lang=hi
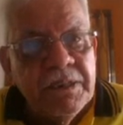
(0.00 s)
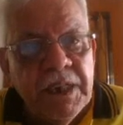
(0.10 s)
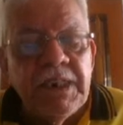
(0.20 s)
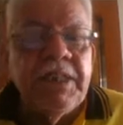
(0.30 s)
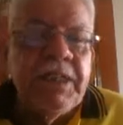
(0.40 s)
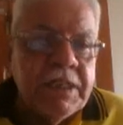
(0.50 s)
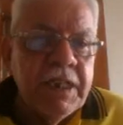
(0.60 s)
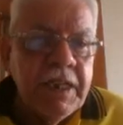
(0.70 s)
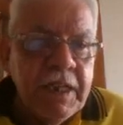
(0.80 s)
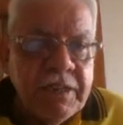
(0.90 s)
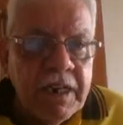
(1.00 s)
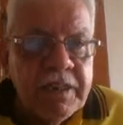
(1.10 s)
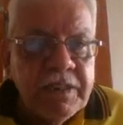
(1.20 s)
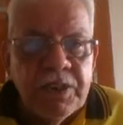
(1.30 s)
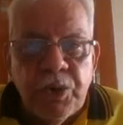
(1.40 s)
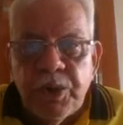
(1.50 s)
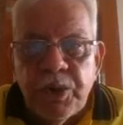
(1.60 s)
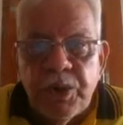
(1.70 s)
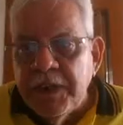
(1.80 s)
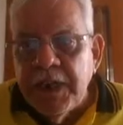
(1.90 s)
चलिए देखते हैं जरा इसके थोड़े
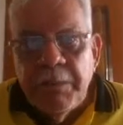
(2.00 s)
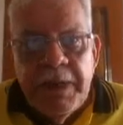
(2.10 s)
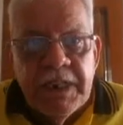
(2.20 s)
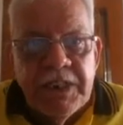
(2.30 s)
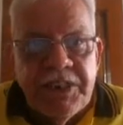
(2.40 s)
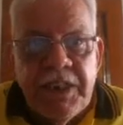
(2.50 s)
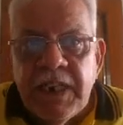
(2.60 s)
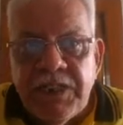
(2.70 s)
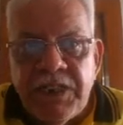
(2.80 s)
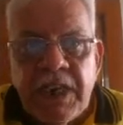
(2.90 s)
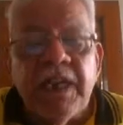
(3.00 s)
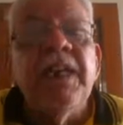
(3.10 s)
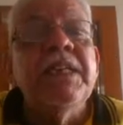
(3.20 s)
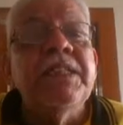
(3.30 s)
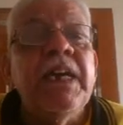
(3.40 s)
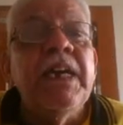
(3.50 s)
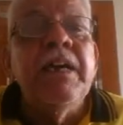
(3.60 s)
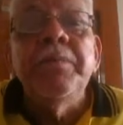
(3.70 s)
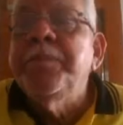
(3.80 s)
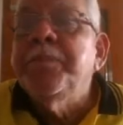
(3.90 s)
से फंडामेंटल शेयर के चेक कर लेते
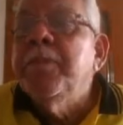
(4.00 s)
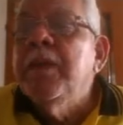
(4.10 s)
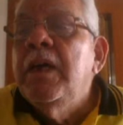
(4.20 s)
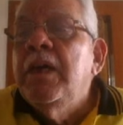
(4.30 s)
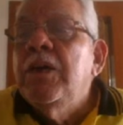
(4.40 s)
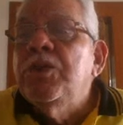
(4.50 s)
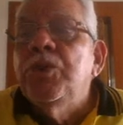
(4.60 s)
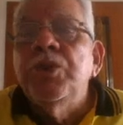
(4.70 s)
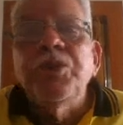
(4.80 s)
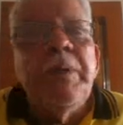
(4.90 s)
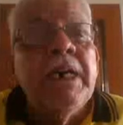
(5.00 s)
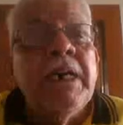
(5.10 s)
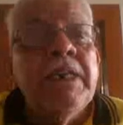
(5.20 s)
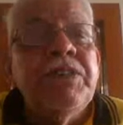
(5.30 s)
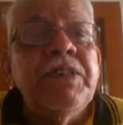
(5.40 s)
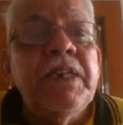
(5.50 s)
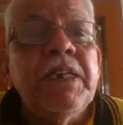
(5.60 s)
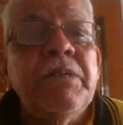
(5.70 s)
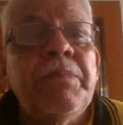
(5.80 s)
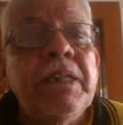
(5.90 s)
हैं दोस्तों मैं अगर इस
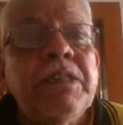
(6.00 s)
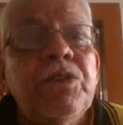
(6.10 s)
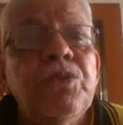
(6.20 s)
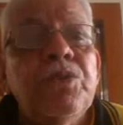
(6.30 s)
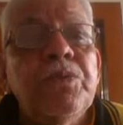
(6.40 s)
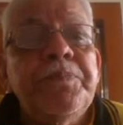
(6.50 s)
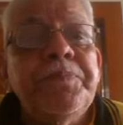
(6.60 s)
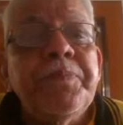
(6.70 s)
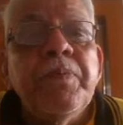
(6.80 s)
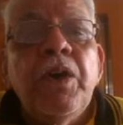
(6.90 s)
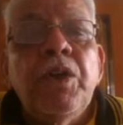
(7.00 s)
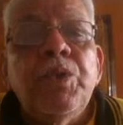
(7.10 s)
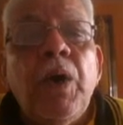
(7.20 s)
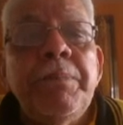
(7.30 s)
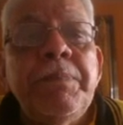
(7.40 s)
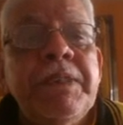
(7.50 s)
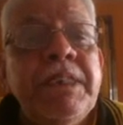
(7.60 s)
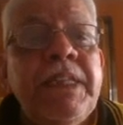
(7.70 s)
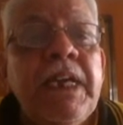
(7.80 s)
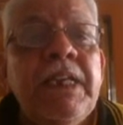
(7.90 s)
शेयर की बात करूं तो आप
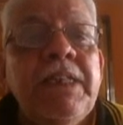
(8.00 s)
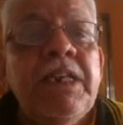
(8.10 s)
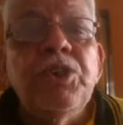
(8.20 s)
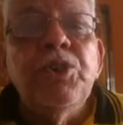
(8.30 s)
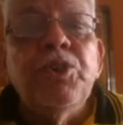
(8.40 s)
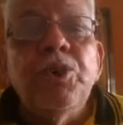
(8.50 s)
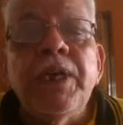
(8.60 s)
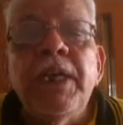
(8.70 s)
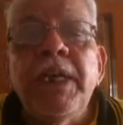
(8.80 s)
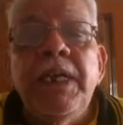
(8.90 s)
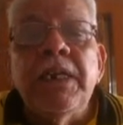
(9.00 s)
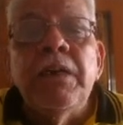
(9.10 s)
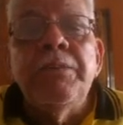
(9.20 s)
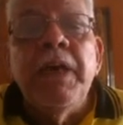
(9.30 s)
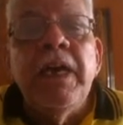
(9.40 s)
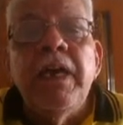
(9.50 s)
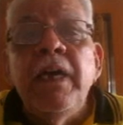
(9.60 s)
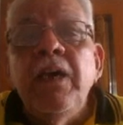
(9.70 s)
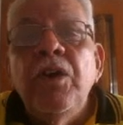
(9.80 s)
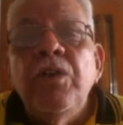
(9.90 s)
इसकी देख लीजिए जो टोटल इनकम है
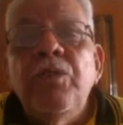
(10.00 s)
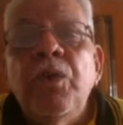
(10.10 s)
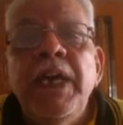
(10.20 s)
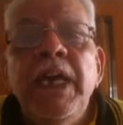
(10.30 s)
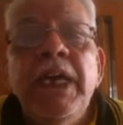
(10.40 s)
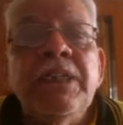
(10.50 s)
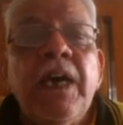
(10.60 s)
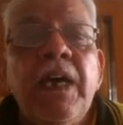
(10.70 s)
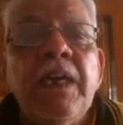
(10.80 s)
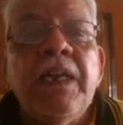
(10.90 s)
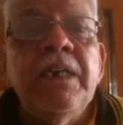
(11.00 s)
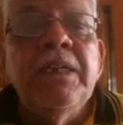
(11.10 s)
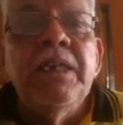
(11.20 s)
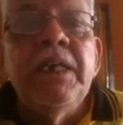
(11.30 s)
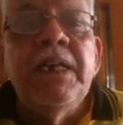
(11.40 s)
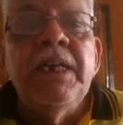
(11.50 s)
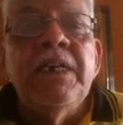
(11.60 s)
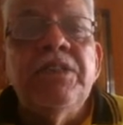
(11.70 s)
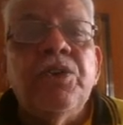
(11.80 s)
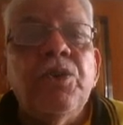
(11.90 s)
वो एक साल के अंदर इट
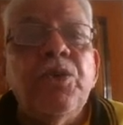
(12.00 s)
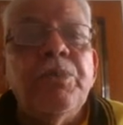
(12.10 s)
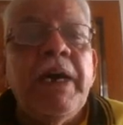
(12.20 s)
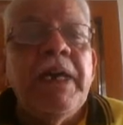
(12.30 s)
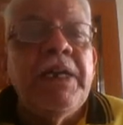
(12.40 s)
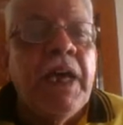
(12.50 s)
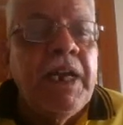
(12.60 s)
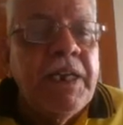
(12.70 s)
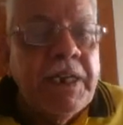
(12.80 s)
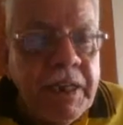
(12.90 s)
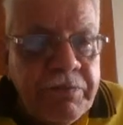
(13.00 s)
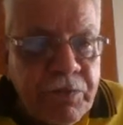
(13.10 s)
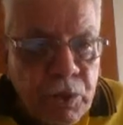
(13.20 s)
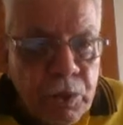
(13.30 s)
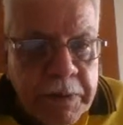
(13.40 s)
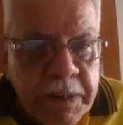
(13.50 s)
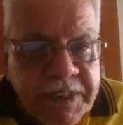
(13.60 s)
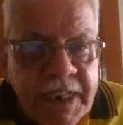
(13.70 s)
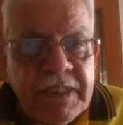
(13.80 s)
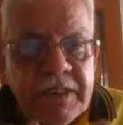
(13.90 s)
हैज़ ग्रोन बाई 94
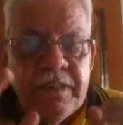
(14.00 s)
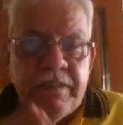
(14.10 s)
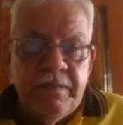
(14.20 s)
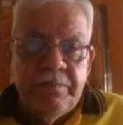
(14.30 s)
परसेंट